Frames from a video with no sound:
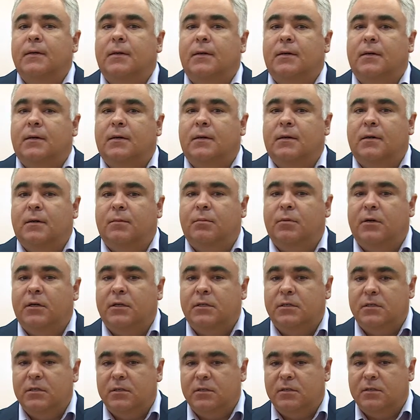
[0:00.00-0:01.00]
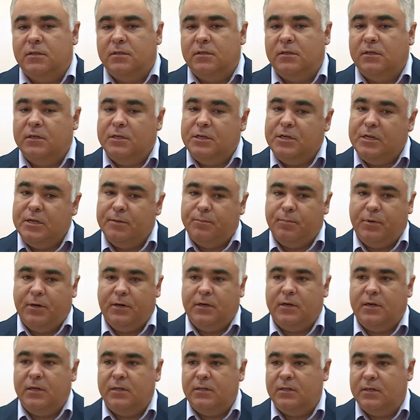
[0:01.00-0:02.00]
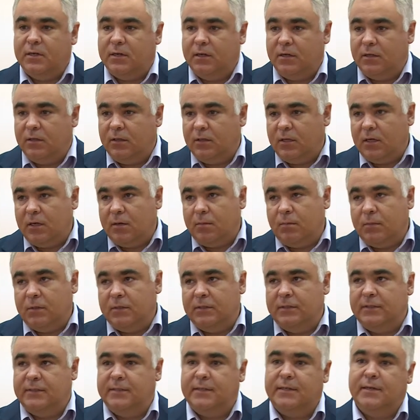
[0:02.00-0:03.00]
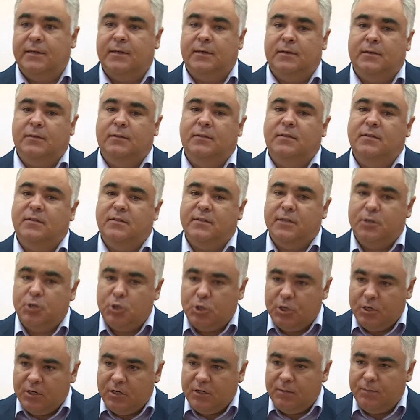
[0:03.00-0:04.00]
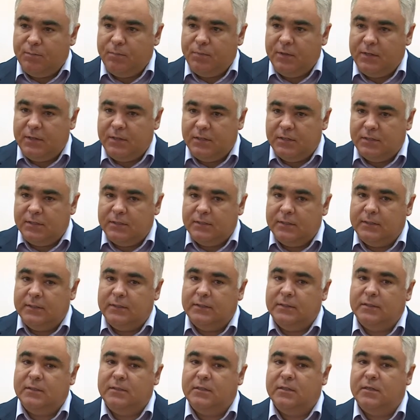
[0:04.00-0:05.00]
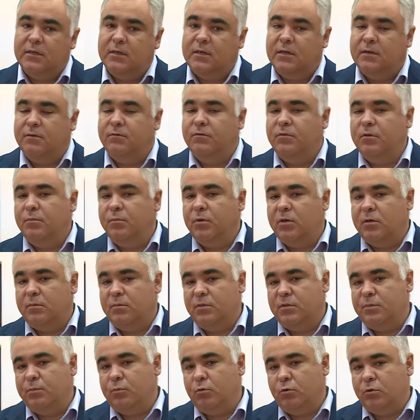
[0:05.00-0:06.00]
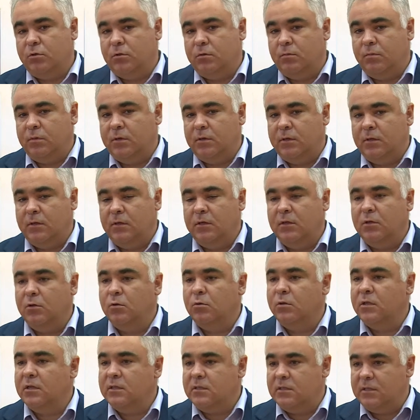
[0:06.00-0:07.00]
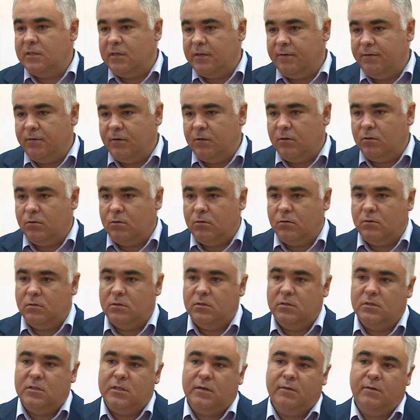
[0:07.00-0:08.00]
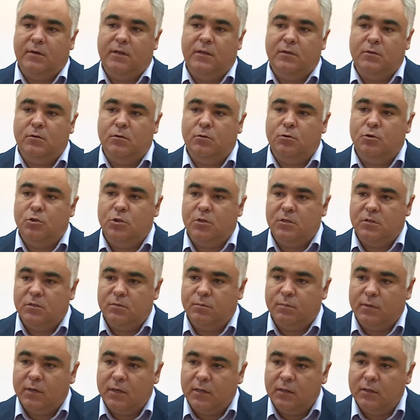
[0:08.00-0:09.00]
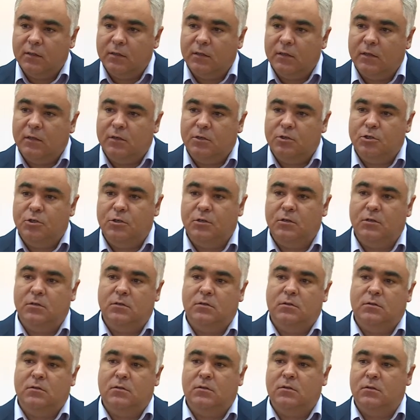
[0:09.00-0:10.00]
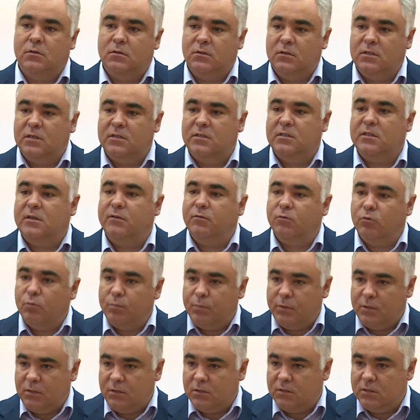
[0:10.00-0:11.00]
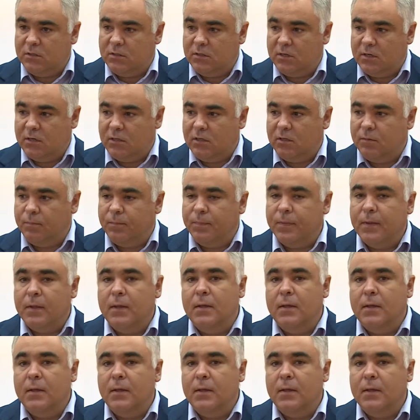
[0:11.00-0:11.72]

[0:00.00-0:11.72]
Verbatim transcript: а, обратиться, не приходя к нам, за назначением пенсии, за выбором способа ее доставки, то есть доставлять ее через банк или через э, доставку пенсии на дом,